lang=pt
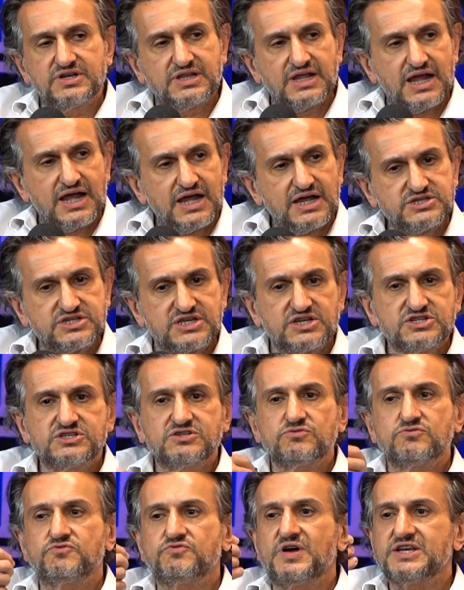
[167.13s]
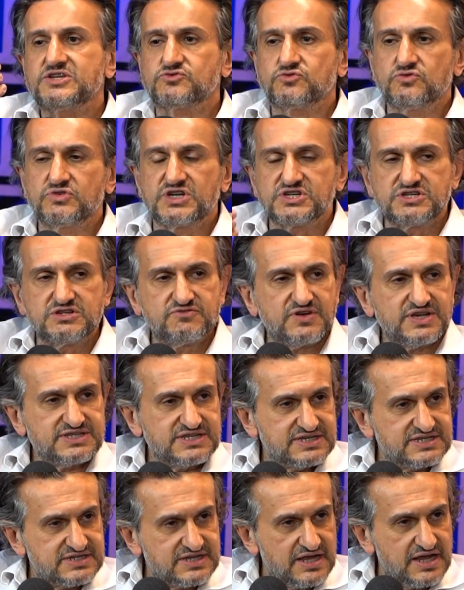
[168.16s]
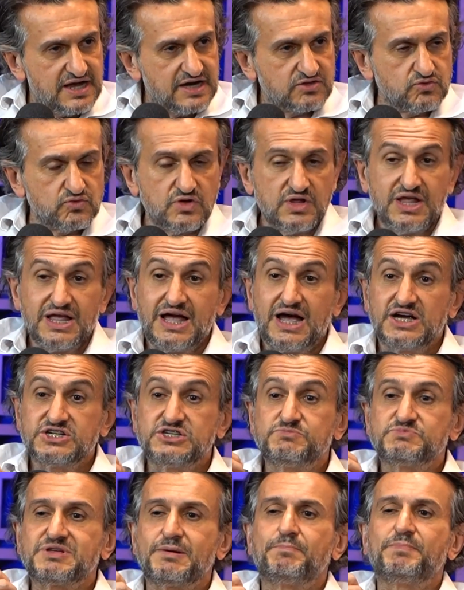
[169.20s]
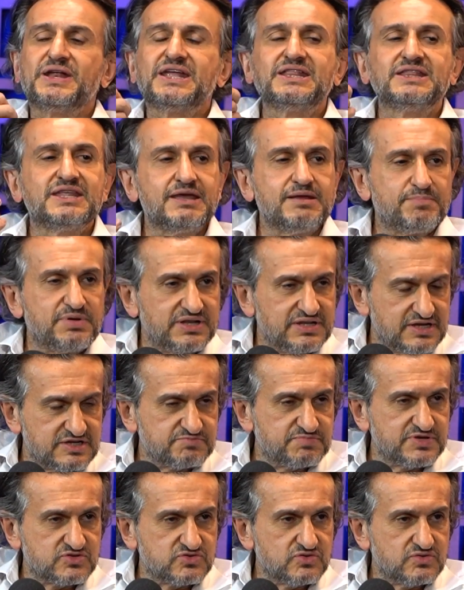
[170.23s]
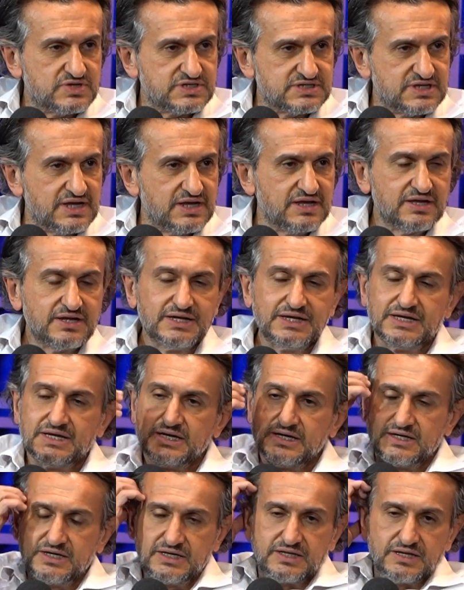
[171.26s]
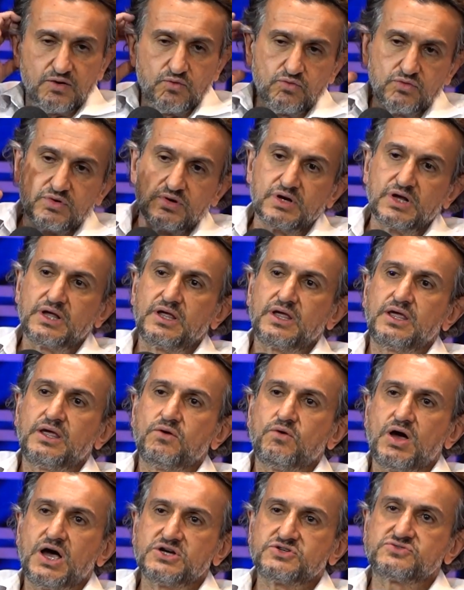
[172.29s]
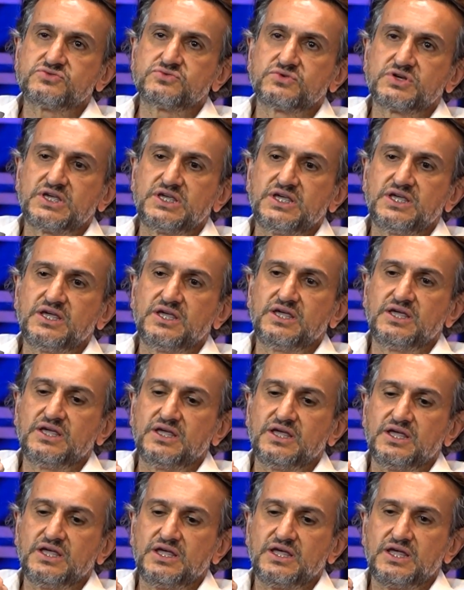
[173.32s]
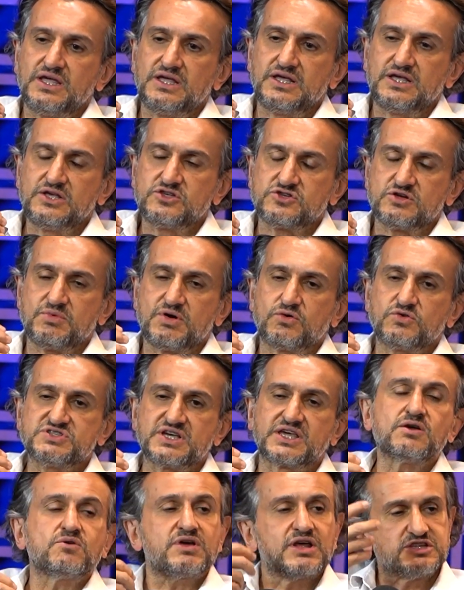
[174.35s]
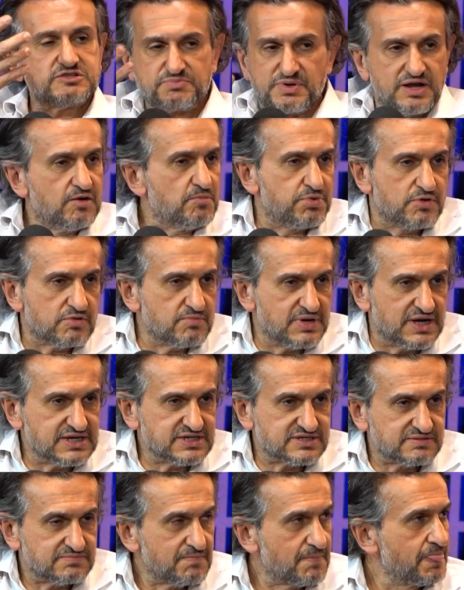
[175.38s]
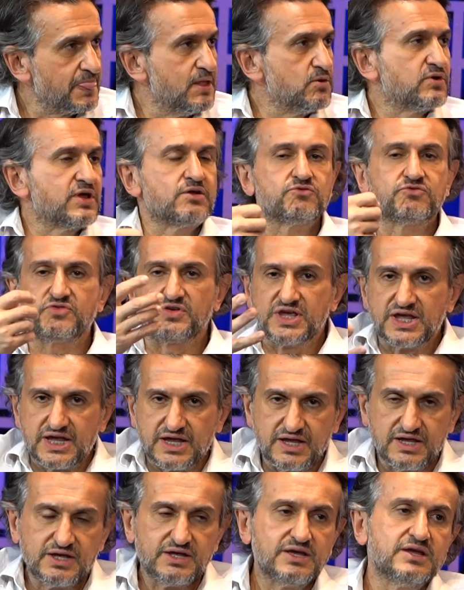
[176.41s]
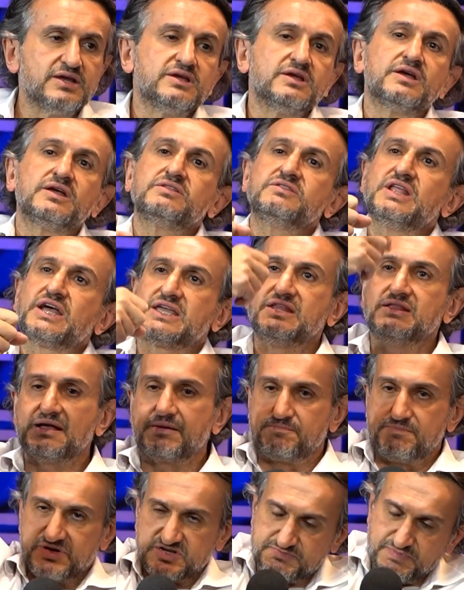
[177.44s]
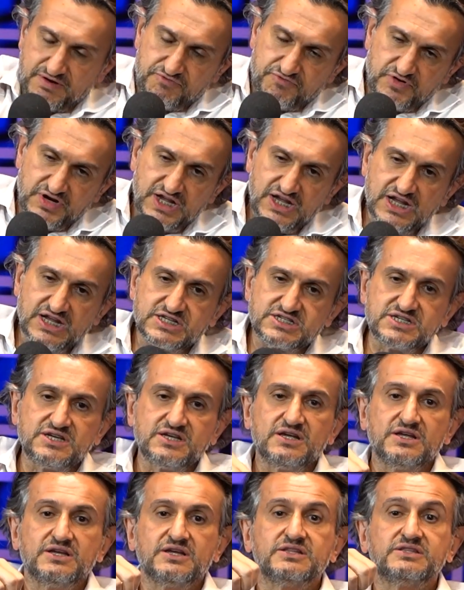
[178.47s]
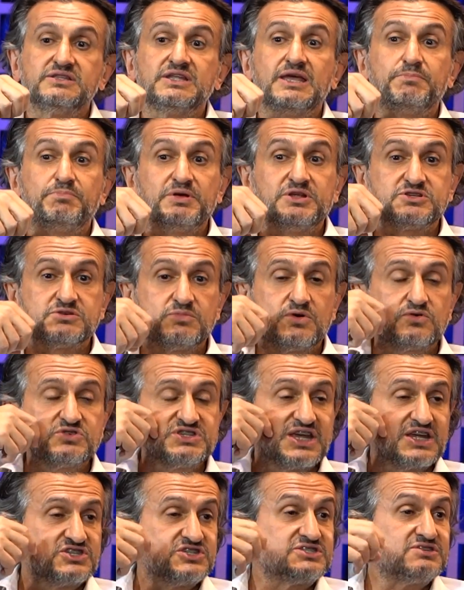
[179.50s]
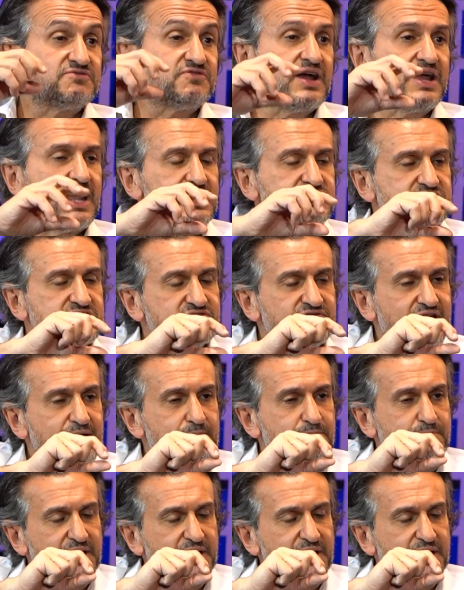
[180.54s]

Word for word: verdade, que a gente não faz tudo que a gente faz é certo, a gente precisa aprender das pessoas, né? Então, eu acho que isso é uma coisa que eu quero esperar um pouco mais. Eu quero ver, daqui mais para frente, de repente é uma coisa que a gente vai, a gente vai